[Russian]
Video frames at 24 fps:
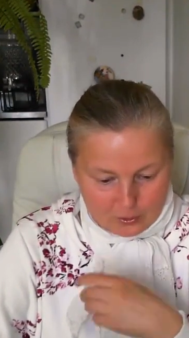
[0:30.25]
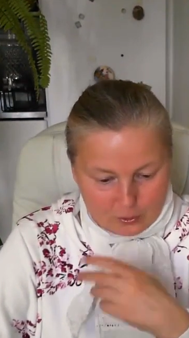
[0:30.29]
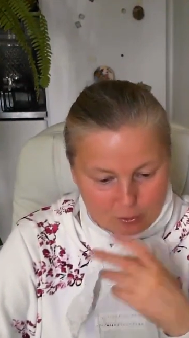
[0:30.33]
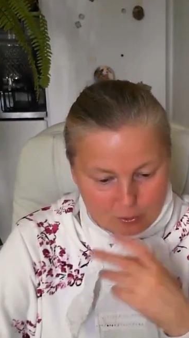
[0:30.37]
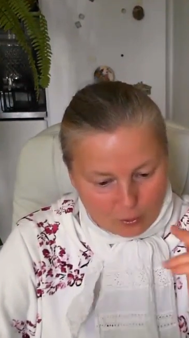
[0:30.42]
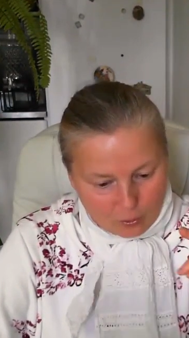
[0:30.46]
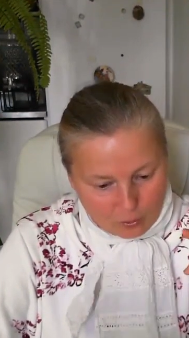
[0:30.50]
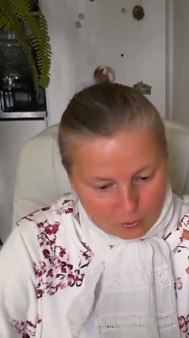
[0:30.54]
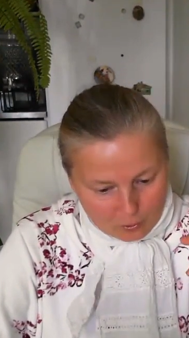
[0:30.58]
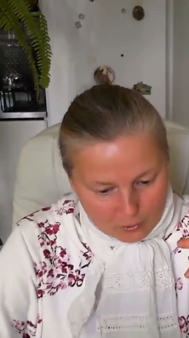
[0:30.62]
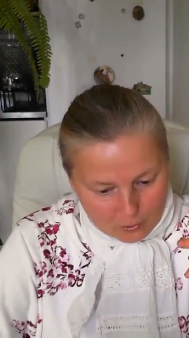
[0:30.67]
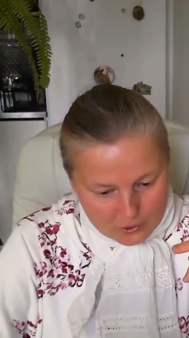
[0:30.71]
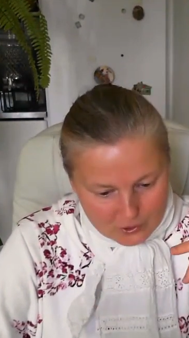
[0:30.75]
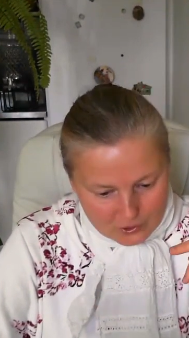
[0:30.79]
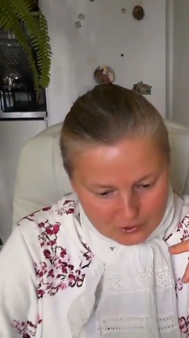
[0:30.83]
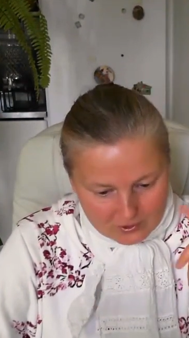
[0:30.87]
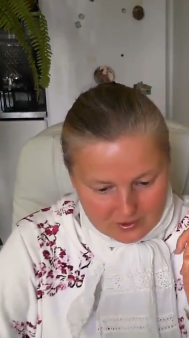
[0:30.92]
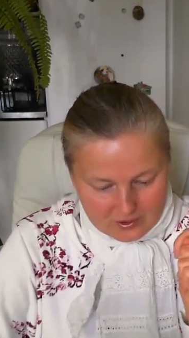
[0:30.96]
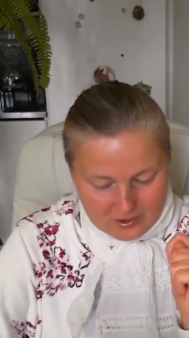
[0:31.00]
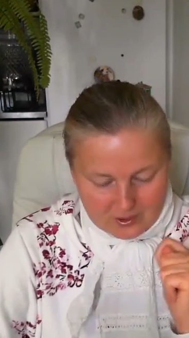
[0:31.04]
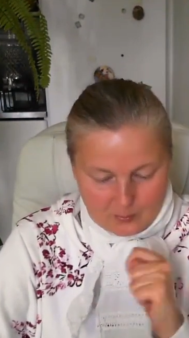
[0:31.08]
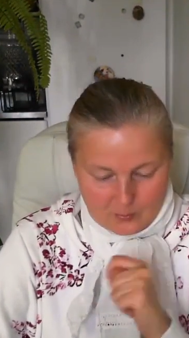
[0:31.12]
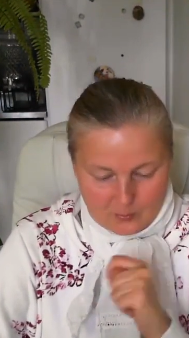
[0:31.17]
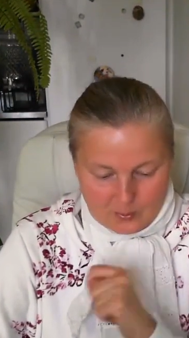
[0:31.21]
Кто хочет
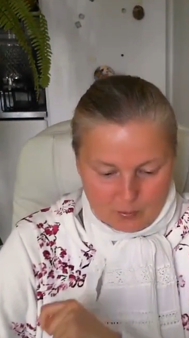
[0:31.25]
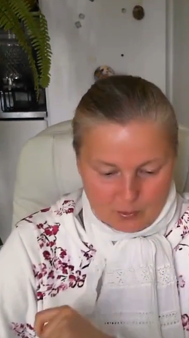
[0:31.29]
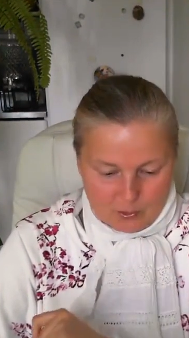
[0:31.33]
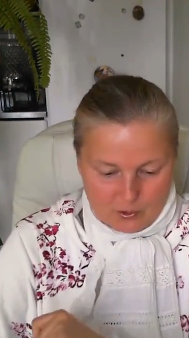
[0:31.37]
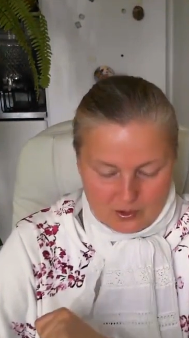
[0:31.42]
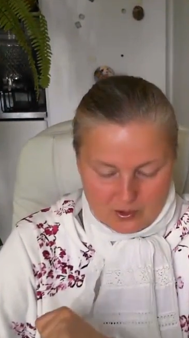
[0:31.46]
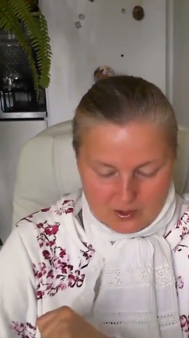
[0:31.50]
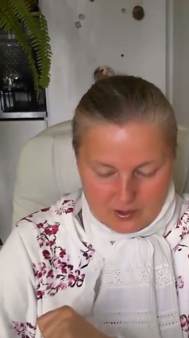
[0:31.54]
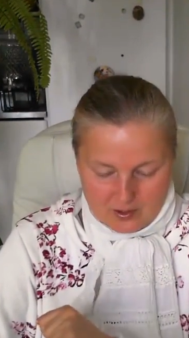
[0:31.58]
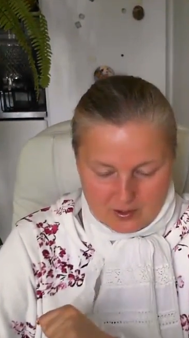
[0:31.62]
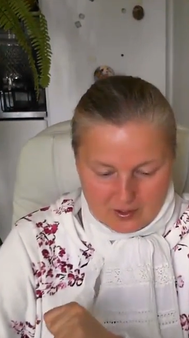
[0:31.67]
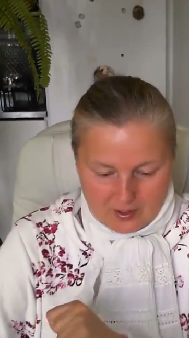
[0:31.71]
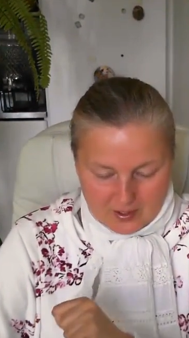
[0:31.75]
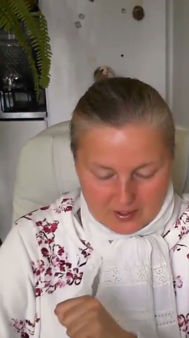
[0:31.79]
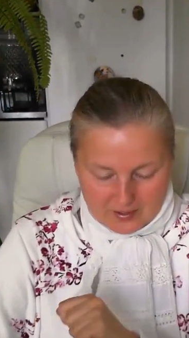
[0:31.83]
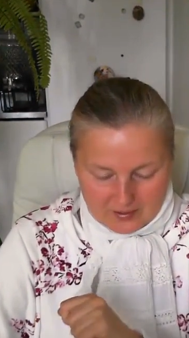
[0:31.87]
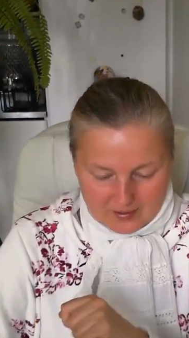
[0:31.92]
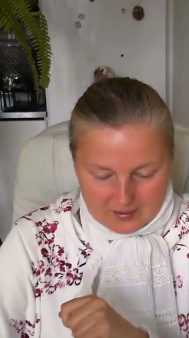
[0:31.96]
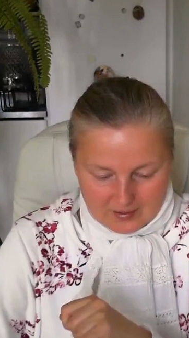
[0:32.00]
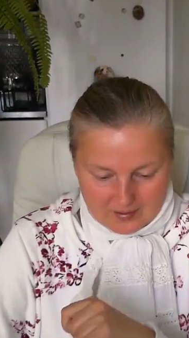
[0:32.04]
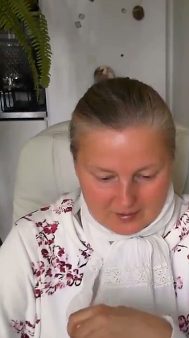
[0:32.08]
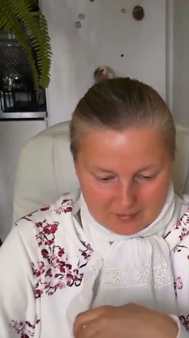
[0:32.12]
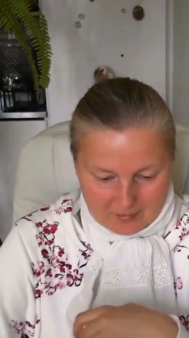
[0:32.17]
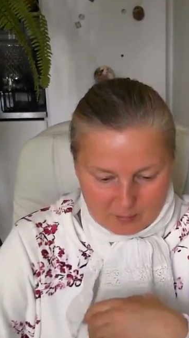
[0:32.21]
идти по пути,
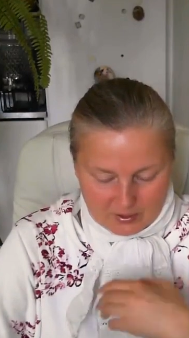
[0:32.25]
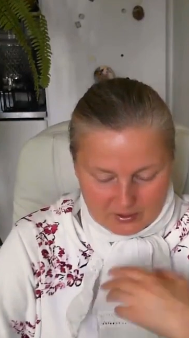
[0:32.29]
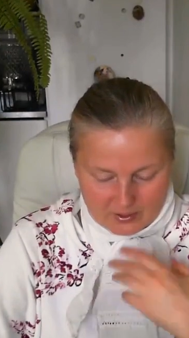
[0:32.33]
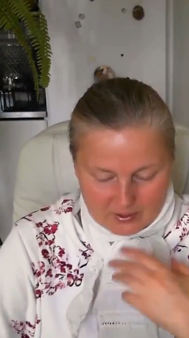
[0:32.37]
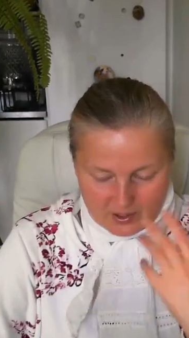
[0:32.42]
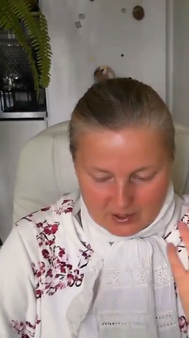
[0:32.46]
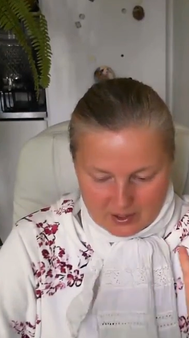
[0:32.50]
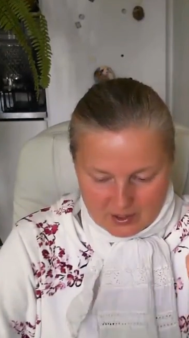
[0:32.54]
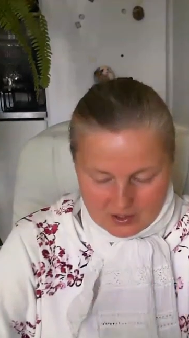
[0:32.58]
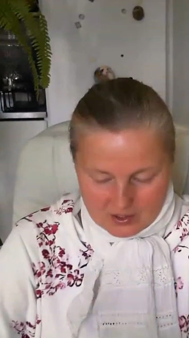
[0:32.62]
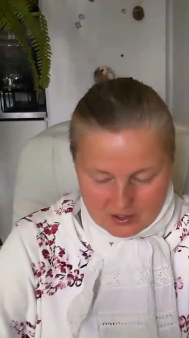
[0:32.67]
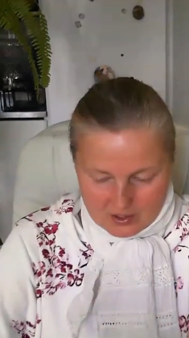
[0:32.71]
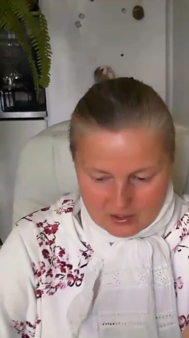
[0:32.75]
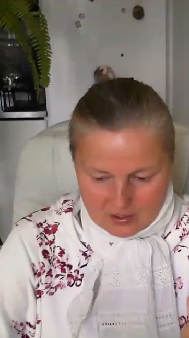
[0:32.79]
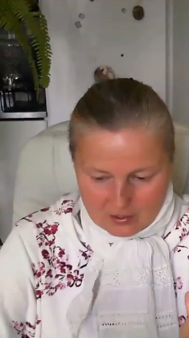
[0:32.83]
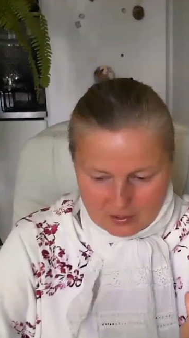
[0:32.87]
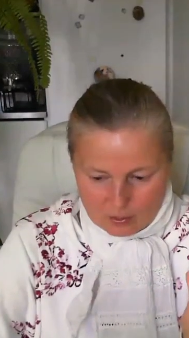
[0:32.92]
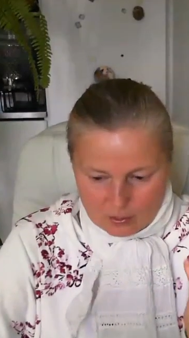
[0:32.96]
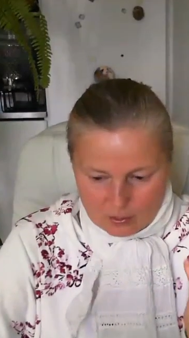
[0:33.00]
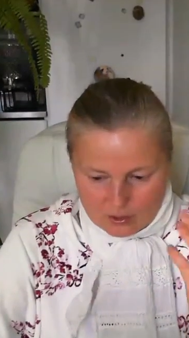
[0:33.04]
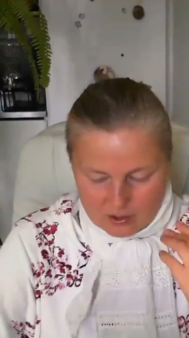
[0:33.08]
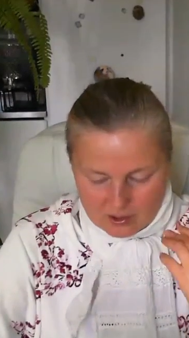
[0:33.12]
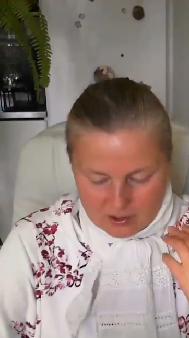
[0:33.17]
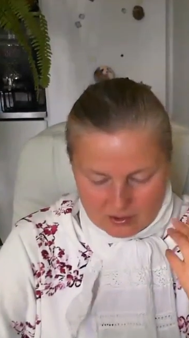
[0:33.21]

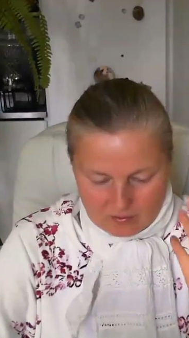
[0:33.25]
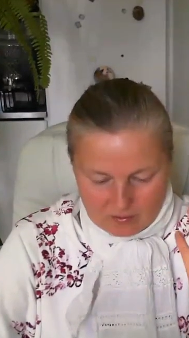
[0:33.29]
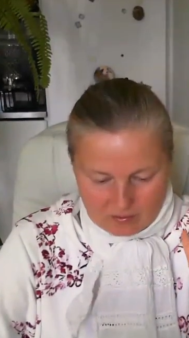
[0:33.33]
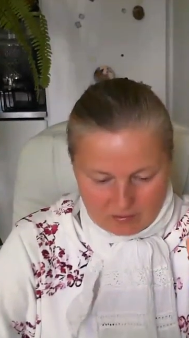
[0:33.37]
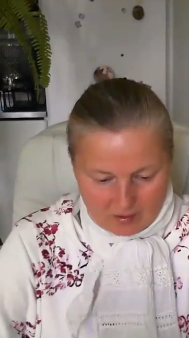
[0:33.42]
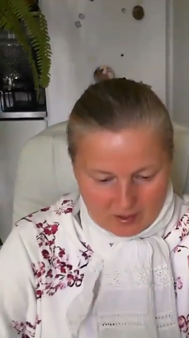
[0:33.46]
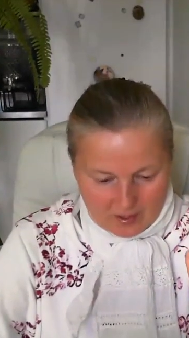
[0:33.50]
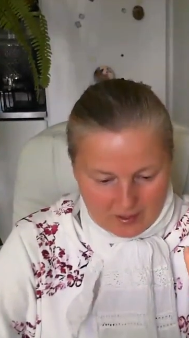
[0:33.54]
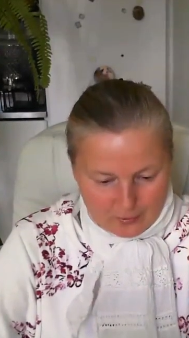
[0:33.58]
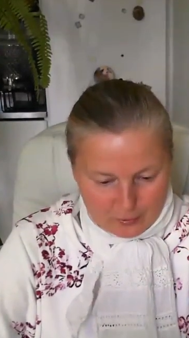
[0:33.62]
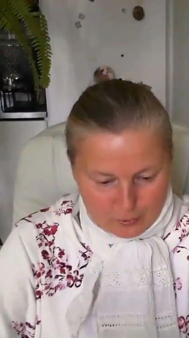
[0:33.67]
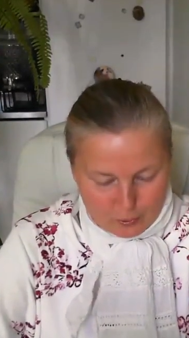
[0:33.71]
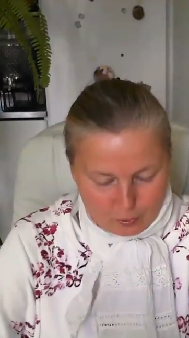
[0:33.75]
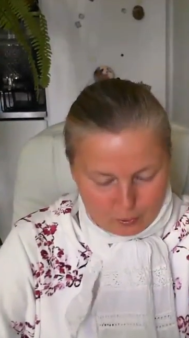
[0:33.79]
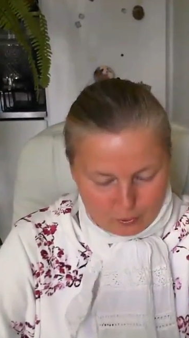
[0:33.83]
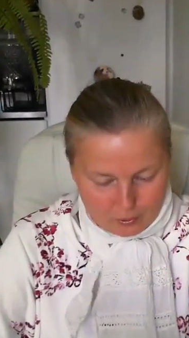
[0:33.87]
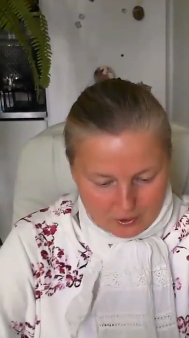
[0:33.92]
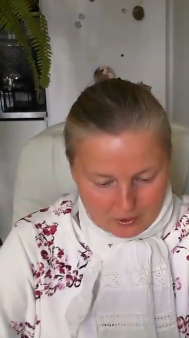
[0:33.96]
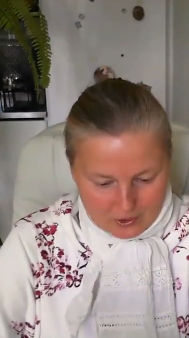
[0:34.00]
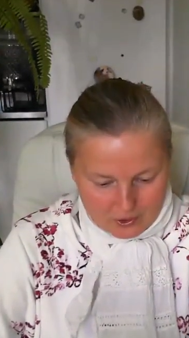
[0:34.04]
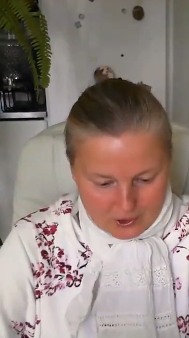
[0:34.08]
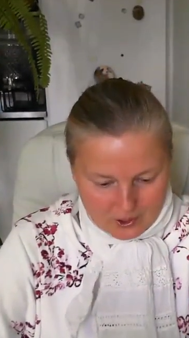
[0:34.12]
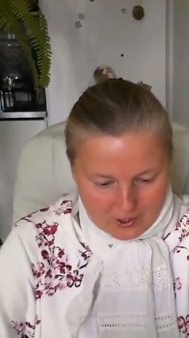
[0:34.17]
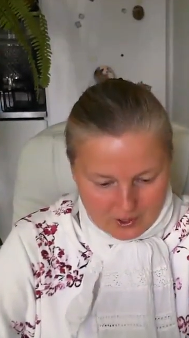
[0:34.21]
модернизируются, развиваются,
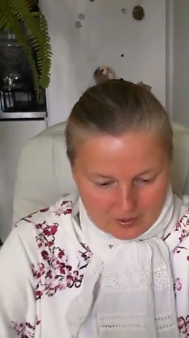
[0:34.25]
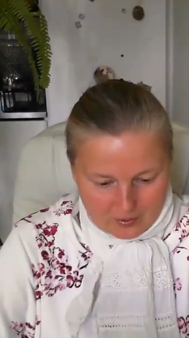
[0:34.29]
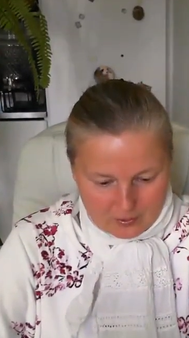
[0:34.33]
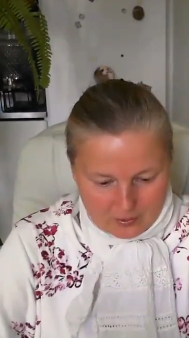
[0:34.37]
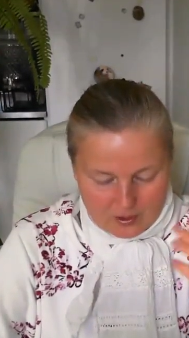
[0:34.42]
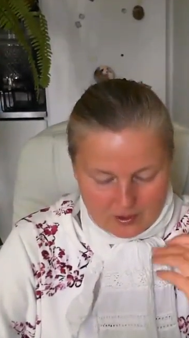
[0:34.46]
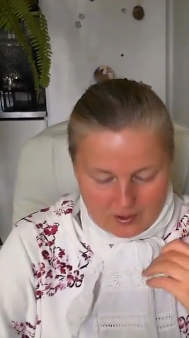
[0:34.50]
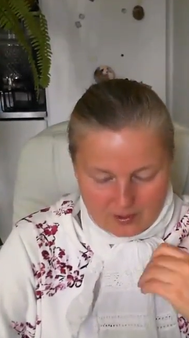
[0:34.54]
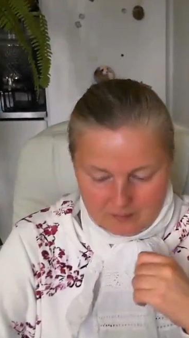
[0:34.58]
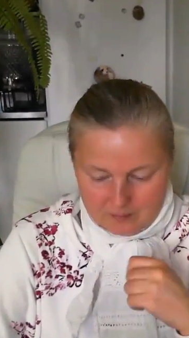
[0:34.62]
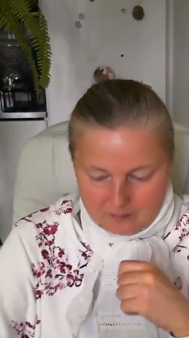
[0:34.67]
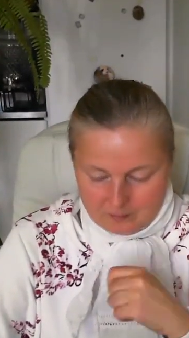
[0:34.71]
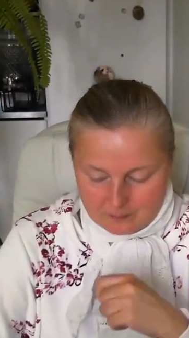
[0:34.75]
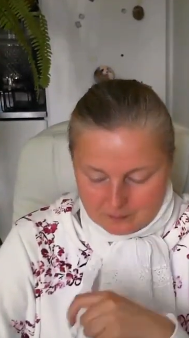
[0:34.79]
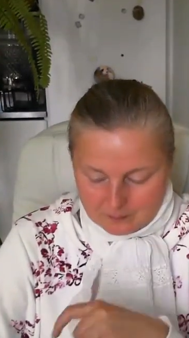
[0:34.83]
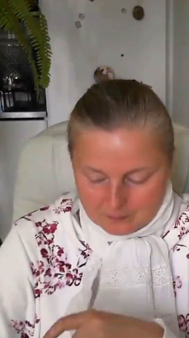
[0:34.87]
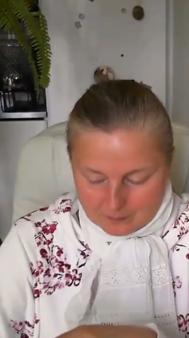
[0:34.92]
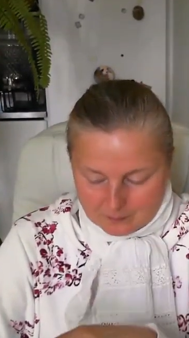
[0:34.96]
утончаются.